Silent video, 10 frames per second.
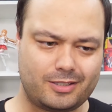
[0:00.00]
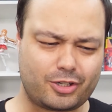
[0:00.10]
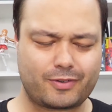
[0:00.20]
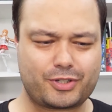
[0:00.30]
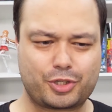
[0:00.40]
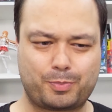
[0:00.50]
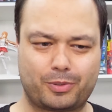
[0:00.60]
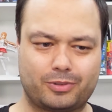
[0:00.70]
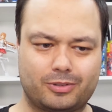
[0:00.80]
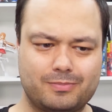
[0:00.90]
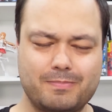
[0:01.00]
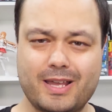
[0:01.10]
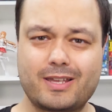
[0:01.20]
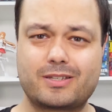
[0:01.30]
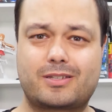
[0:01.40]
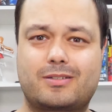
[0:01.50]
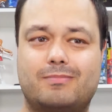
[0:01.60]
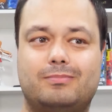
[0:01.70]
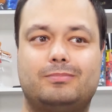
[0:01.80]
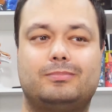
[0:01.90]
E agora vocês perguntam,
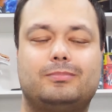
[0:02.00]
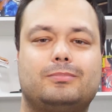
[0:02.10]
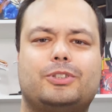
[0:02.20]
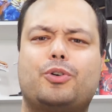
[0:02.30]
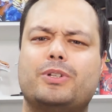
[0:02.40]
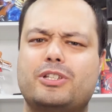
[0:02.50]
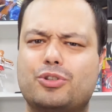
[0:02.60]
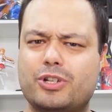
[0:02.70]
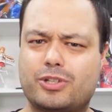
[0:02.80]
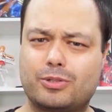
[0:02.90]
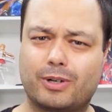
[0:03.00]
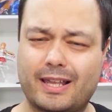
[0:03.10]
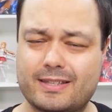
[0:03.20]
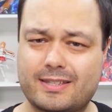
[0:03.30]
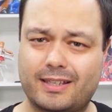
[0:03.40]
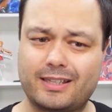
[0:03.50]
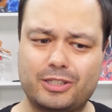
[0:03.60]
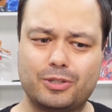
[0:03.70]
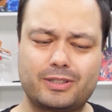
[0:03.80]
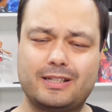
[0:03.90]
mas que condições de segurança é que a
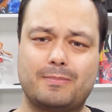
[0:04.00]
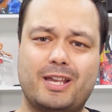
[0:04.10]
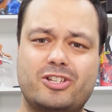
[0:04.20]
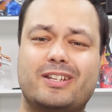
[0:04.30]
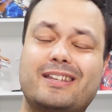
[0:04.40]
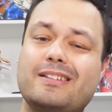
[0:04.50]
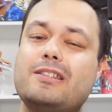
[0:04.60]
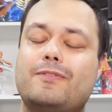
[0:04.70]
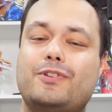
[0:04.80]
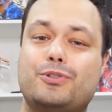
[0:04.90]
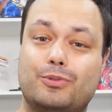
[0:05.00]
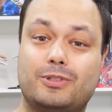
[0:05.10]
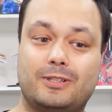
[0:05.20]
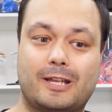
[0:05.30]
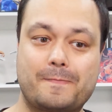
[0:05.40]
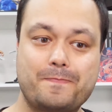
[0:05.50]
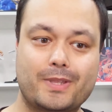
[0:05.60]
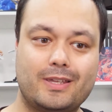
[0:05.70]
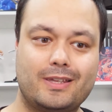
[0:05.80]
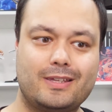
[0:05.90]
Kyoto Animation, naquele edifício, tinha?
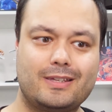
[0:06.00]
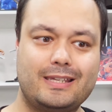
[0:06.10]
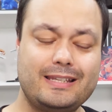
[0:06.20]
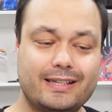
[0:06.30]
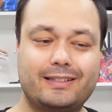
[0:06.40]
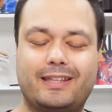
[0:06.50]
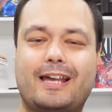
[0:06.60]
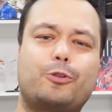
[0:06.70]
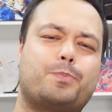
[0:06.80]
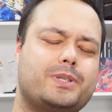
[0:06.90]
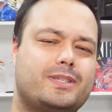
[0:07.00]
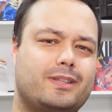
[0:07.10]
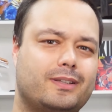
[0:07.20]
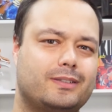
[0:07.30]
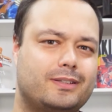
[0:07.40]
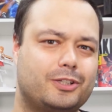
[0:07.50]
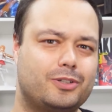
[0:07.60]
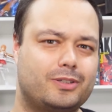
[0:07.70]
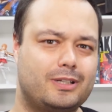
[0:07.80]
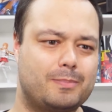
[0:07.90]
E na realidade, o presidente da
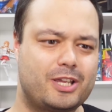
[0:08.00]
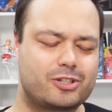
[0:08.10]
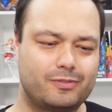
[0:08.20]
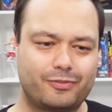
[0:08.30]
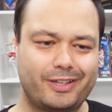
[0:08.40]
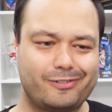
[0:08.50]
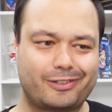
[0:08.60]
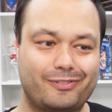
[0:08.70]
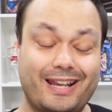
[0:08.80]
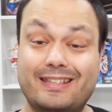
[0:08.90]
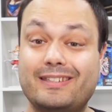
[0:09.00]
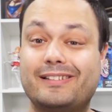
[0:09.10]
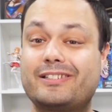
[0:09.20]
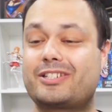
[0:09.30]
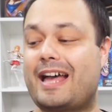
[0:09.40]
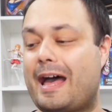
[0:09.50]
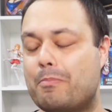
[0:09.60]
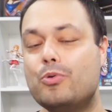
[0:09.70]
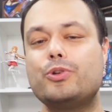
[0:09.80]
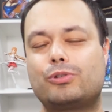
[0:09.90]
Kyoto Animation veio revelar que eles há
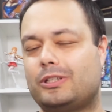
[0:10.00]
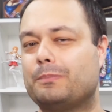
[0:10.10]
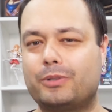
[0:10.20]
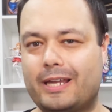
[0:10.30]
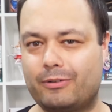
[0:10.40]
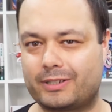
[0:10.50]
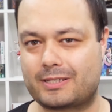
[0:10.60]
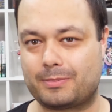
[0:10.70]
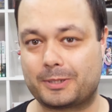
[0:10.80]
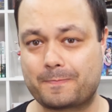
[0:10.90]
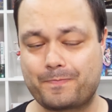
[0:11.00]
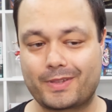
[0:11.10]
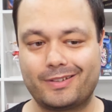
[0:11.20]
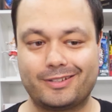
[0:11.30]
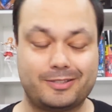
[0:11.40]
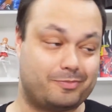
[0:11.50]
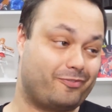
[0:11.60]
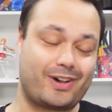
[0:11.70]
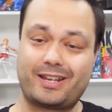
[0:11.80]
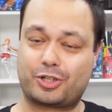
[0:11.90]
muito tempo que andam a receber de
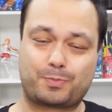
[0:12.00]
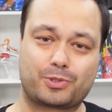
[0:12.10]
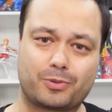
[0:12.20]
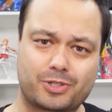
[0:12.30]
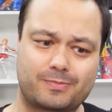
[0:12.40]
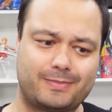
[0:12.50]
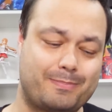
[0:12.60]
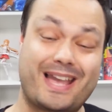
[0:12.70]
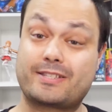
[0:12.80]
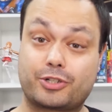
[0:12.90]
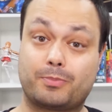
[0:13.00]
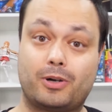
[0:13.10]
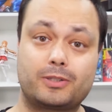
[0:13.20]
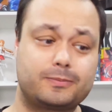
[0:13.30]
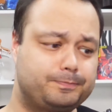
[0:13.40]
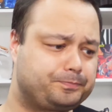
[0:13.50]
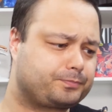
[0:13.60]
várias pessoas ameaças de morte,